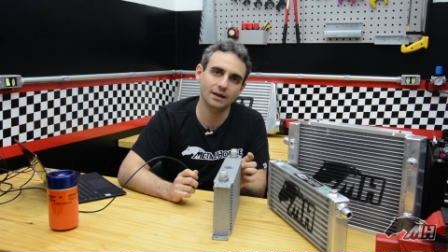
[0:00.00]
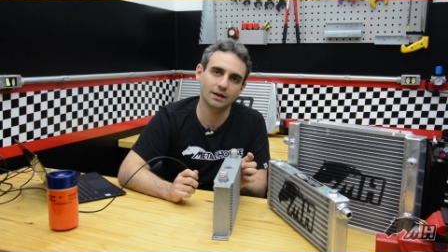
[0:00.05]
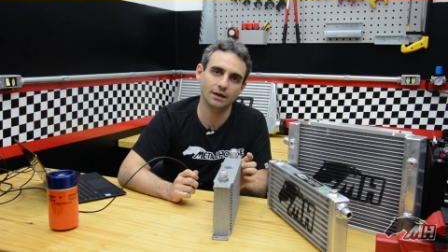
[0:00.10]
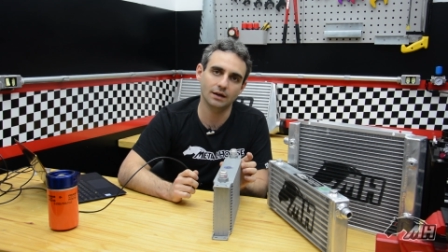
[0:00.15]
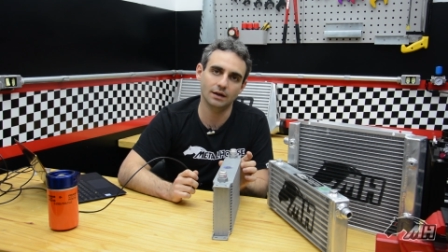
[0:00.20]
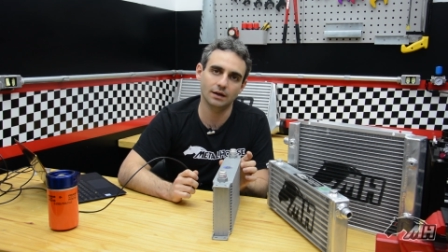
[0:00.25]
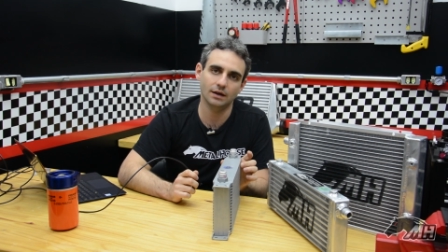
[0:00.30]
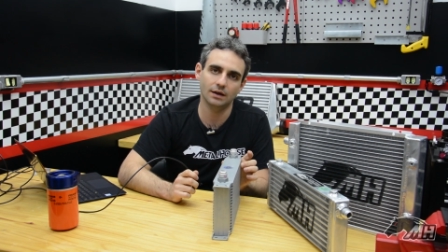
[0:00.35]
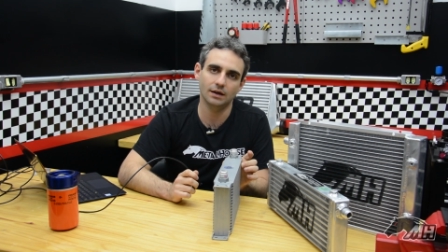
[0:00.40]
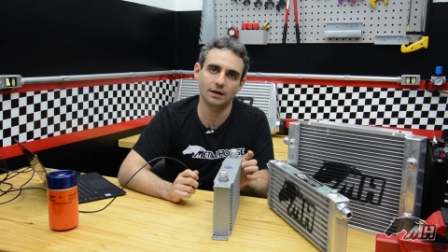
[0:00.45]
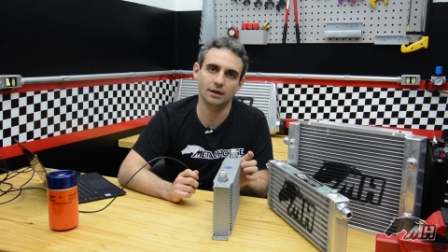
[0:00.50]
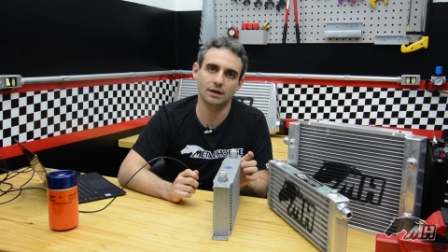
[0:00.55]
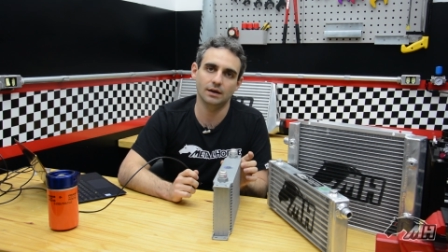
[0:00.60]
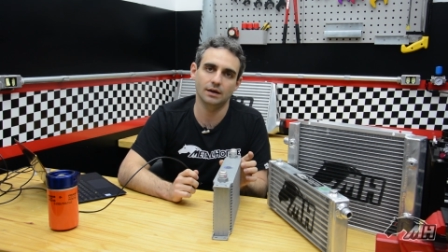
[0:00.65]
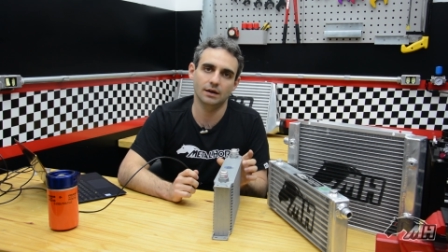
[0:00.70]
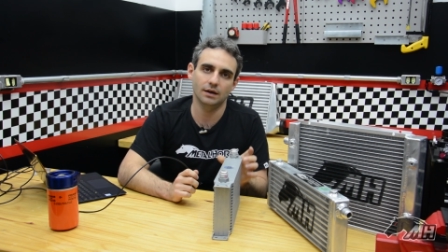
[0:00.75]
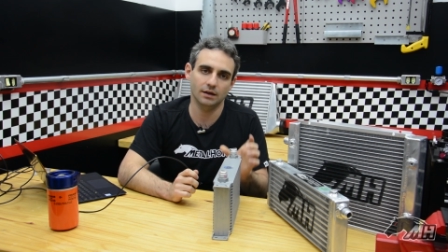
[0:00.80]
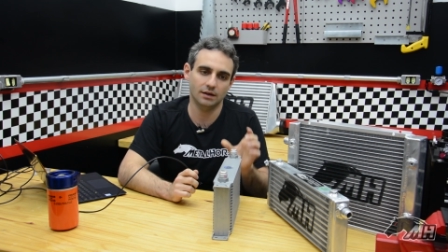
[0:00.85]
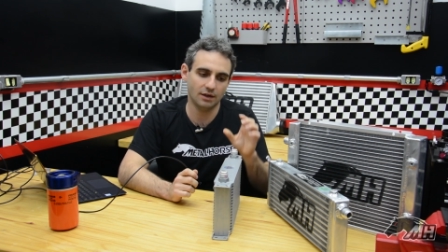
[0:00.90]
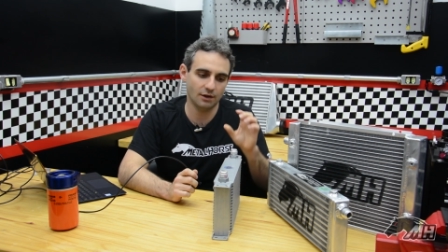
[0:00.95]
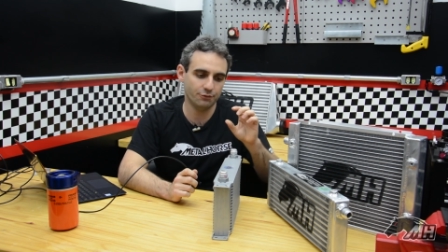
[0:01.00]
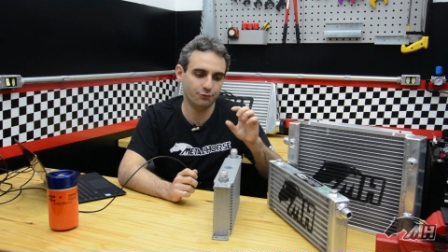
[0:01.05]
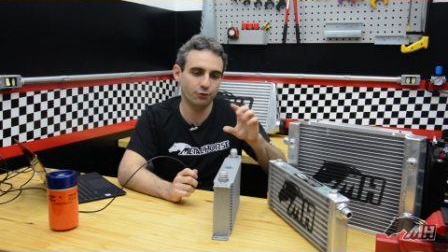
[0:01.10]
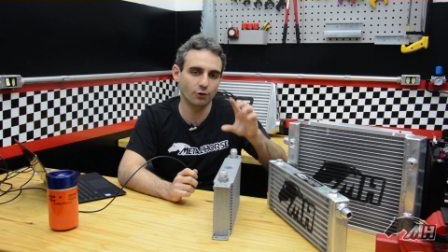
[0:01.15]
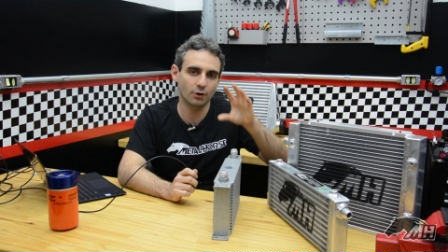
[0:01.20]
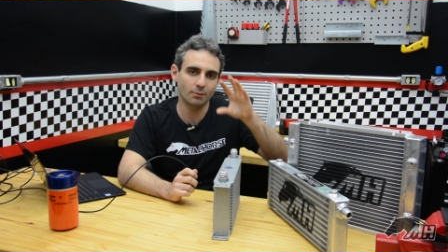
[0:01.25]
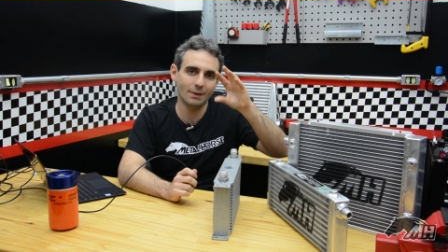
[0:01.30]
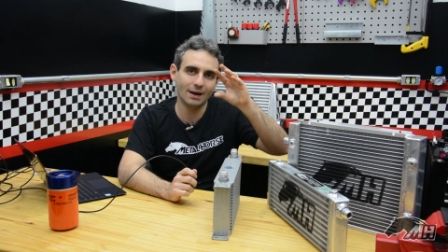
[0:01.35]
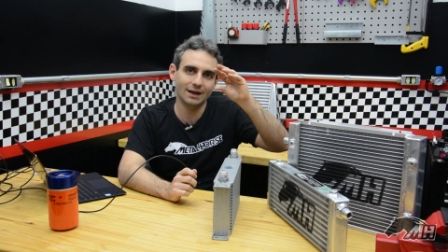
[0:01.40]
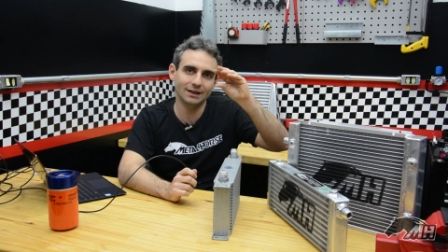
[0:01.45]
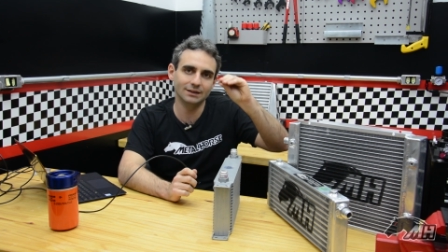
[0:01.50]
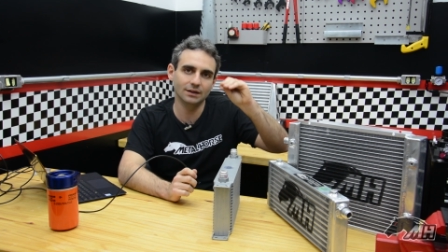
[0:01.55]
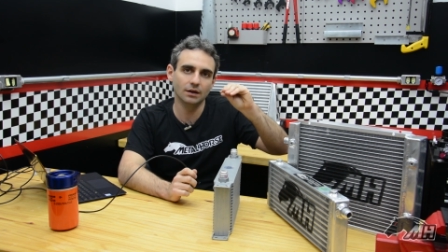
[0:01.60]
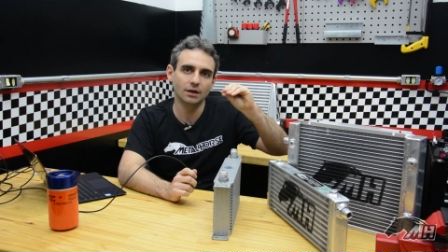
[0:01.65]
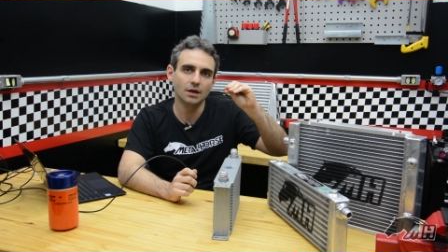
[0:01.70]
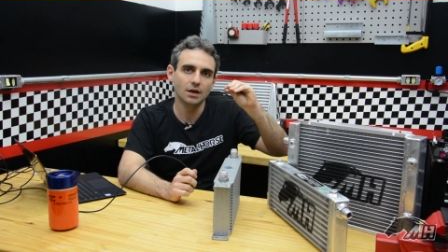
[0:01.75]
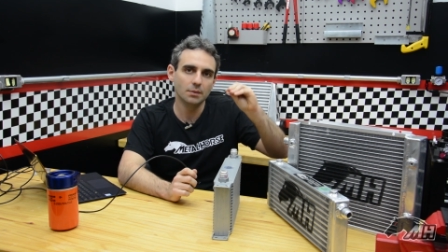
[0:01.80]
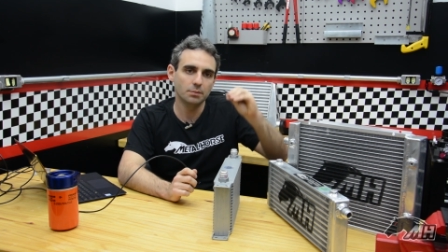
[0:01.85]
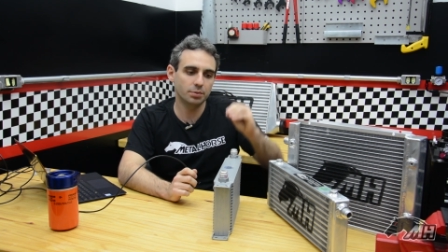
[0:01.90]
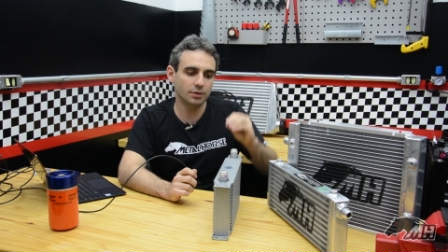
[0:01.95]
a, a, que é
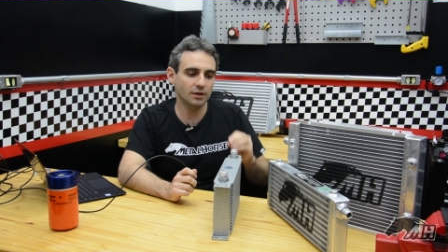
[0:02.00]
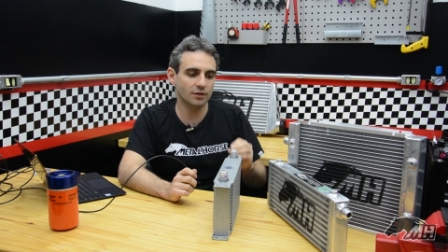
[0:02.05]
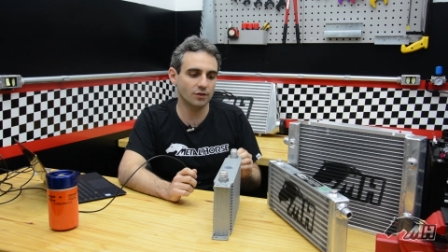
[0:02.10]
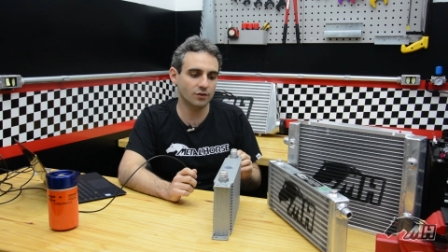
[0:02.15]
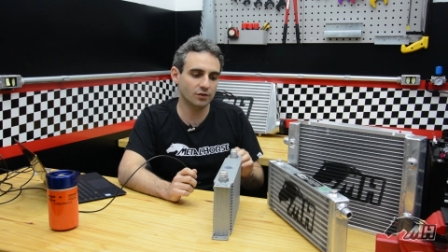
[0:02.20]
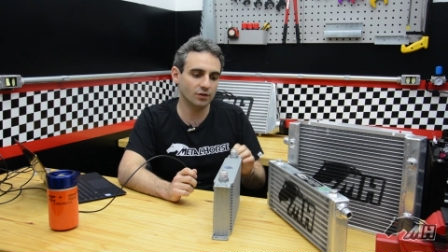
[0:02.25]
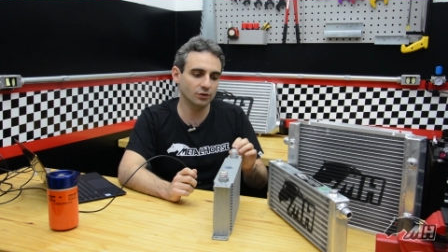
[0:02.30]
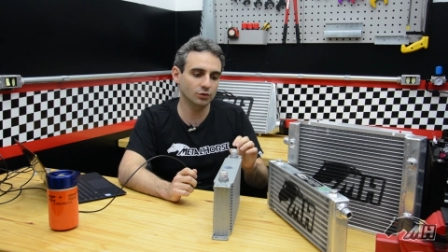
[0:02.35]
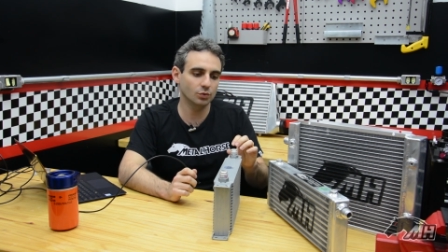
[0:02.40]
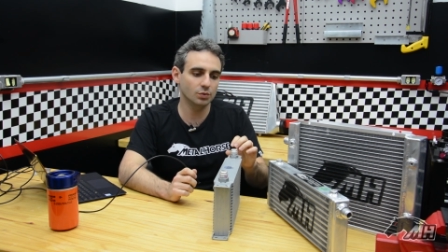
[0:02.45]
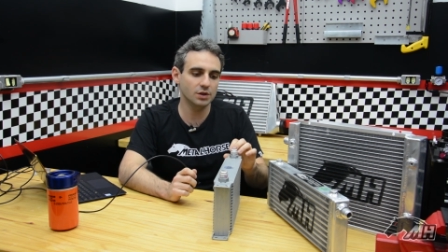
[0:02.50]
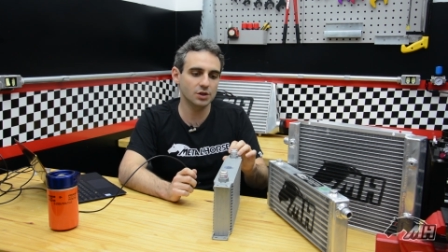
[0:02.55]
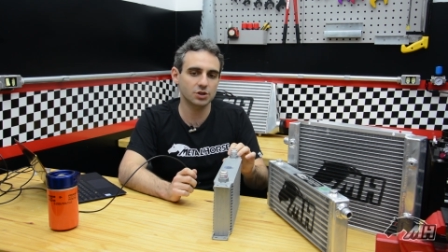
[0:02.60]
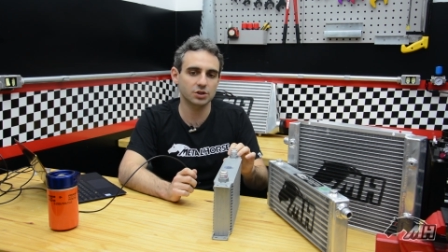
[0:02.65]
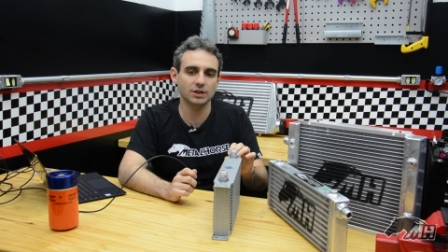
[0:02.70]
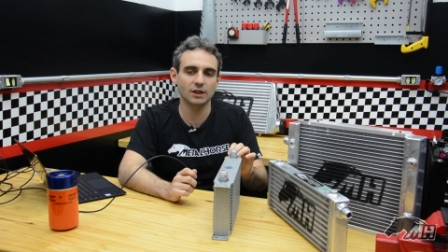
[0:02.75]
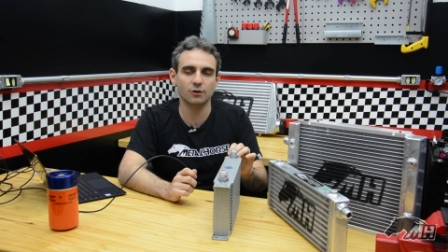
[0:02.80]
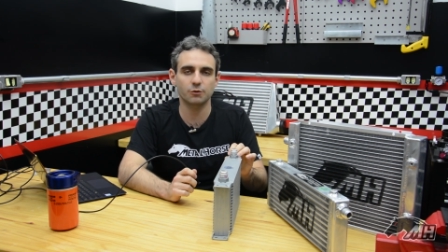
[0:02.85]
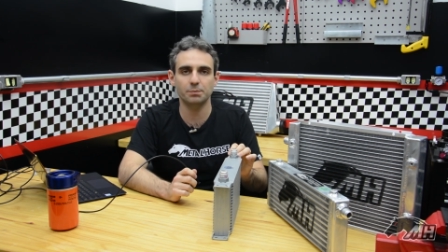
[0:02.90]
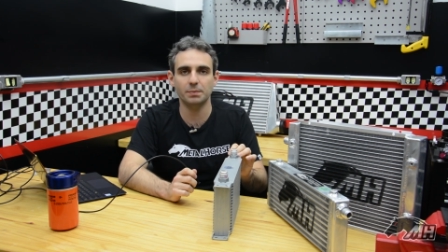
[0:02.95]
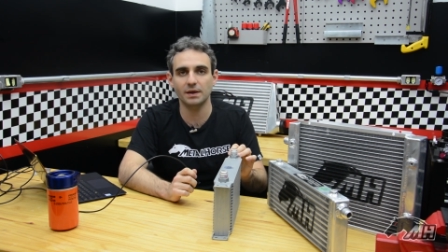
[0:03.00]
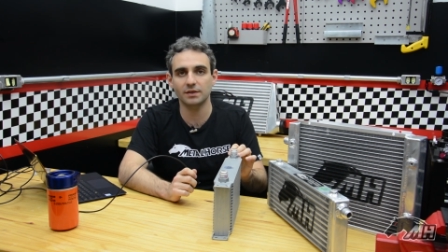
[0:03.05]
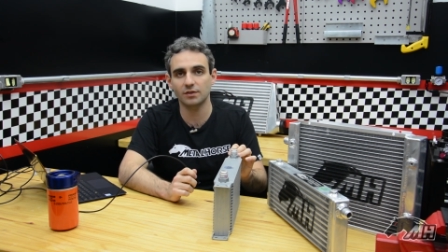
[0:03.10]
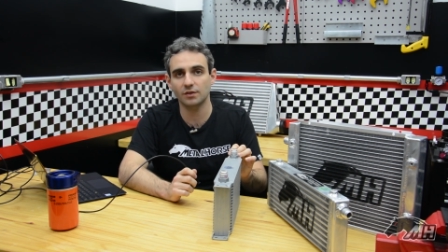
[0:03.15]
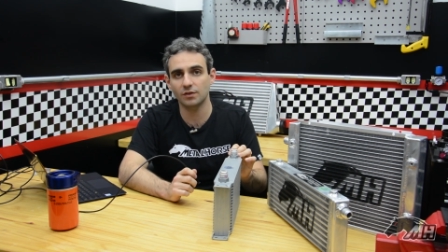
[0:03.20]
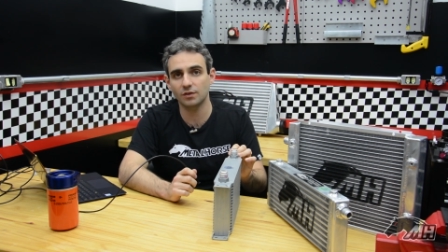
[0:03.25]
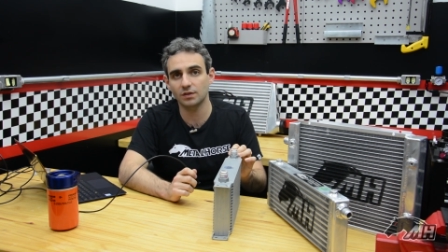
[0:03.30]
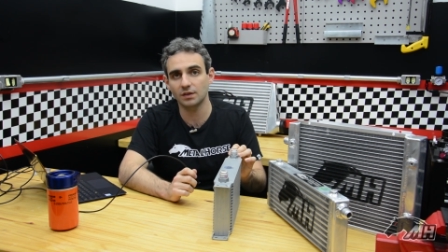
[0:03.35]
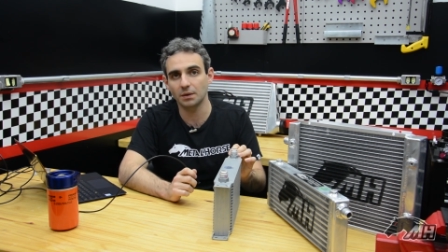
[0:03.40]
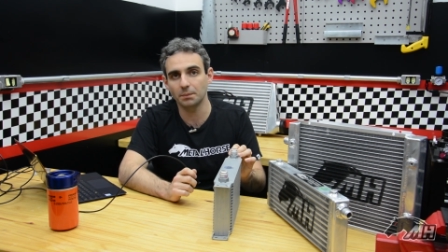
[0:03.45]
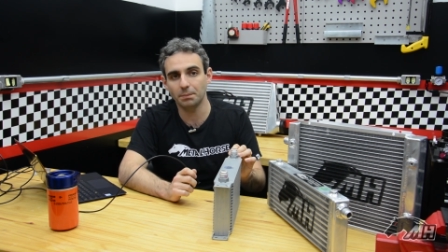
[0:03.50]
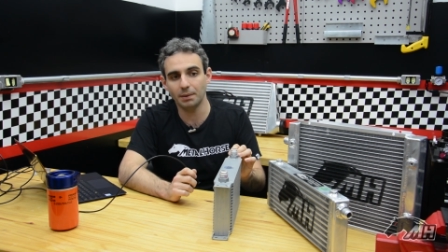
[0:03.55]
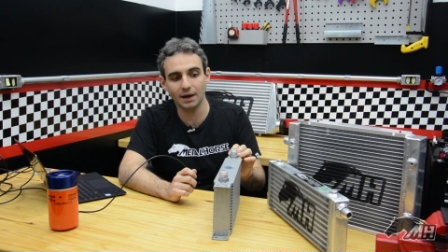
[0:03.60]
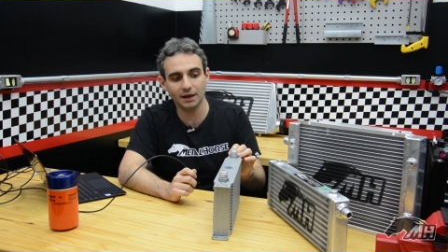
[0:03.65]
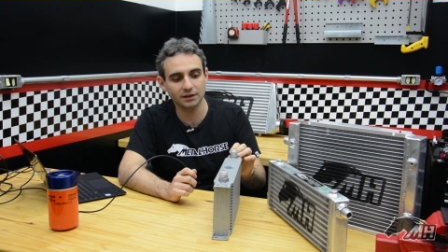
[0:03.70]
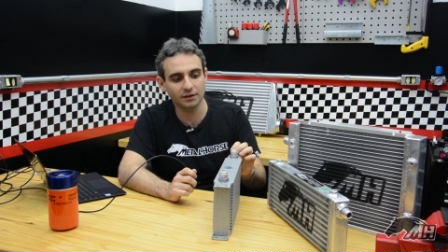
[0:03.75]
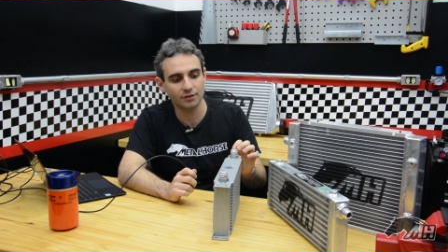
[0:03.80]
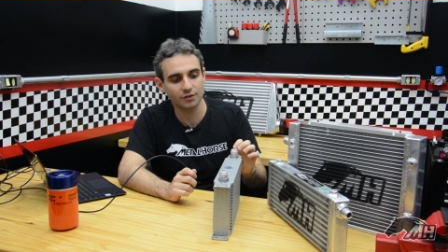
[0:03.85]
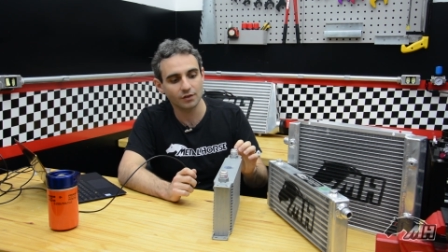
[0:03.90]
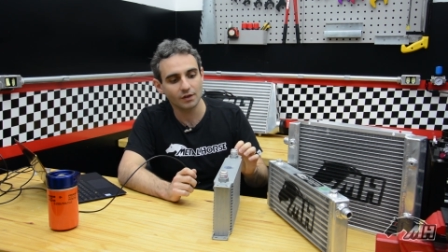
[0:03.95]
formada por esse sanduíche das peças
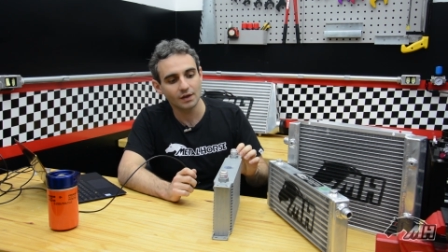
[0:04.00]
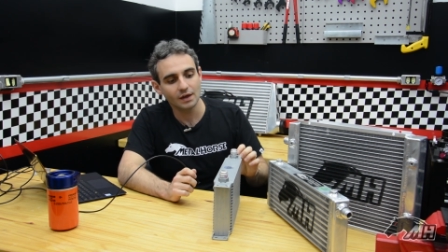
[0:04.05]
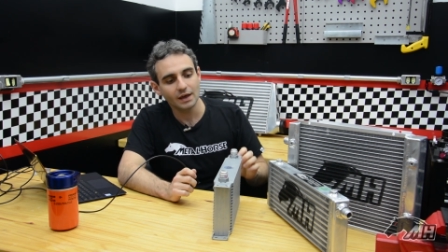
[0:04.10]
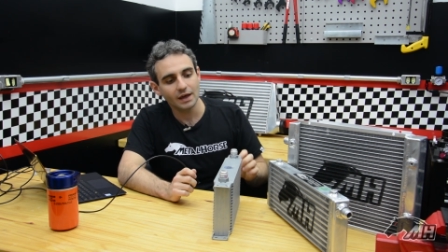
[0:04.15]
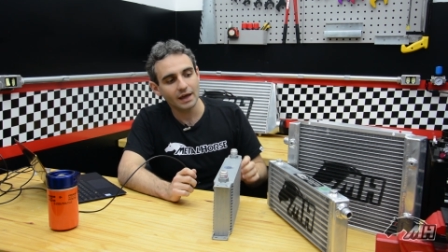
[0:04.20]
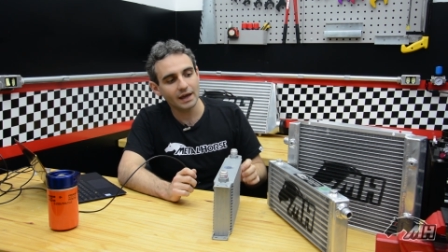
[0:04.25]
estampadas,